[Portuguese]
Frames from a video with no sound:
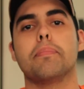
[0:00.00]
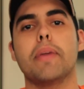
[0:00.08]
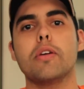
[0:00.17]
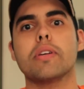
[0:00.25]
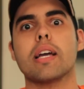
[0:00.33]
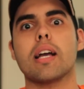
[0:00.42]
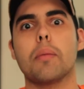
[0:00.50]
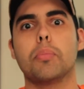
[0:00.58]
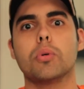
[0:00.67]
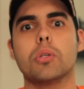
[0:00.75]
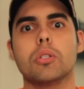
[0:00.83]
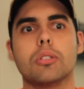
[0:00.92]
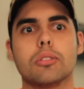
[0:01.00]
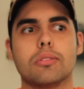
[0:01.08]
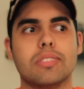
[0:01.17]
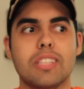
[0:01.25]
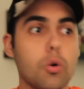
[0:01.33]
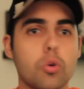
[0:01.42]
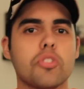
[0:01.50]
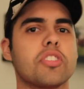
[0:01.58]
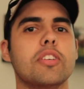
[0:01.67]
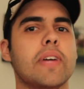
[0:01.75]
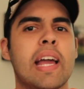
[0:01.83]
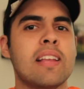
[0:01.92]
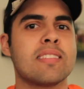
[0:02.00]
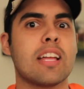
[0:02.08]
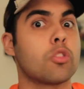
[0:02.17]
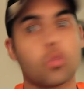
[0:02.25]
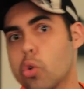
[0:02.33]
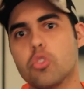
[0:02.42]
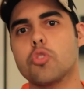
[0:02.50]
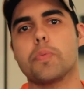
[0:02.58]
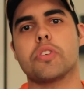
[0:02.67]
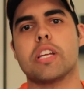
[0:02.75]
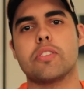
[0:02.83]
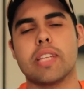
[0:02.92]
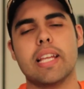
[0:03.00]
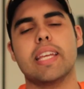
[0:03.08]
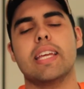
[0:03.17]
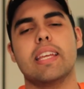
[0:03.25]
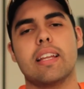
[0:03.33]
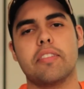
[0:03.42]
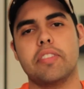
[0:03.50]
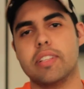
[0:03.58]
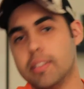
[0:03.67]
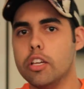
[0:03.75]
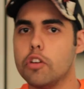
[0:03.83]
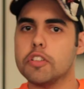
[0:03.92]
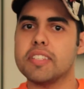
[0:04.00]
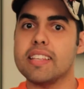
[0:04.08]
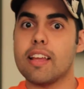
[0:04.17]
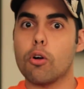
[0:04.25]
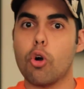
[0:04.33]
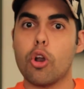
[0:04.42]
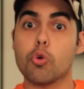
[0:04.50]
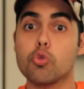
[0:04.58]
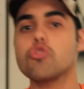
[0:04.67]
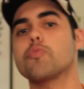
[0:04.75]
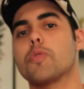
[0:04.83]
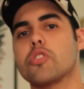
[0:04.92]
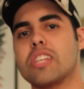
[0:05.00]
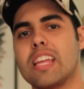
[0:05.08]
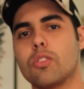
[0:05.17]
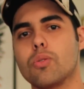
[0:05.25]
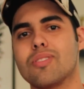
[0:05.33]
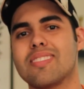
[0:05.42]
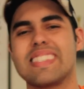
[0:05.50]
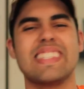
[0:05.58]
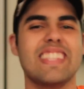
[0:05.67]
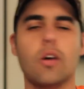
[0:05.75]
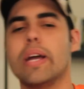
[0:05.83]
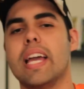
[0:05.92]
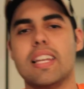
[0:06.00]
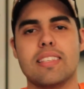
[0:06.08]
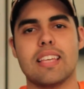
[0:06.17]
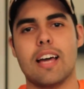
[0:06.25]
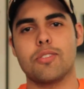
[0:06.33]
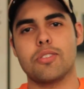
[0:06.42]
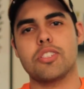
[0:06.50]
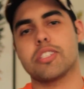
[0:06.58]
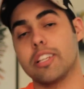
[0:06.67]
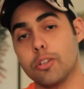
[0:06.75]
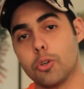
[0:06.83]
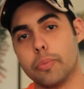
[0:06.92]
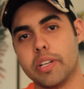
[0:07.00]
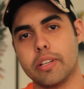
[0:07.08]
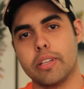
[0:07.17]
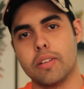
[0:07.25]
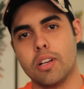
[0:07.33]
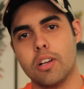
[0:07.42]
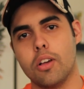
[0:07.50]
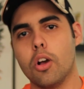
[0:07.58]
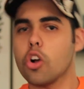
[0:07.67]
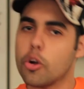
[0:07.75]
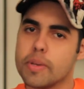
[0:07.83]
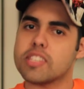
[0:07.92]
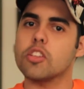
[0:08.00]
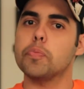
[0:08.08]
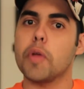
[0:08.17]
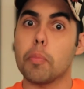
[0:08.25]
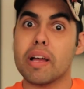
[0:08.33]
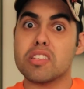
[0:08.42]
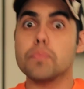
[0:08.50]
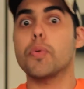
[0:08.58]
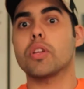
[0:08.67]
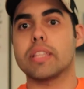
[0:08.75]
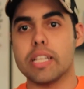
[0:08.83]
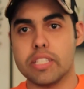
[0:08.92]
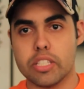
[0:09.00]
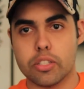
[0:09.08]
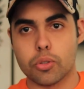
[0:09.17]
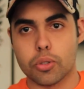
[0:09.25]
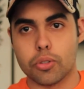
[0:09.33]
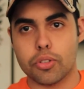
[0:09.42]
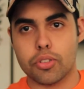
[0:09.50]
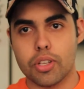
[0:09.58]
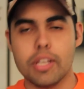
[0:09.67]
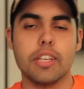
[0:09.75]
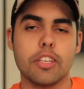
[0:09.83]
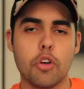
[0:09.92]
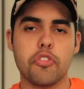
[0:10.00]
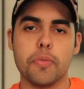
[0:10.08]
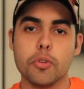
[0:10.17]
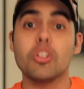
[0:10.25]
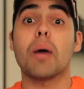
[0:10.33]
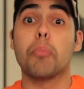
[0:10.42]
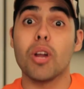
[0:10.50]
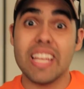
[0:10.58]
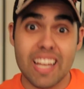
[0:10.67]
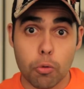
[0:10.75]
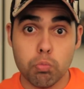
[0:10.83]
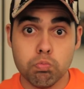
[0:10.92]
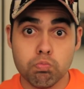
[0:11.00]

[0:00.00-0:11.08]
meio que acabou não conseguindo realizar todos os projetos que ele queria na vida. Eu vou citar agora alguns projetos não realizados de Stanley Kubrick. Começando pelo mais importante de todos, que é o filme do Napoleão,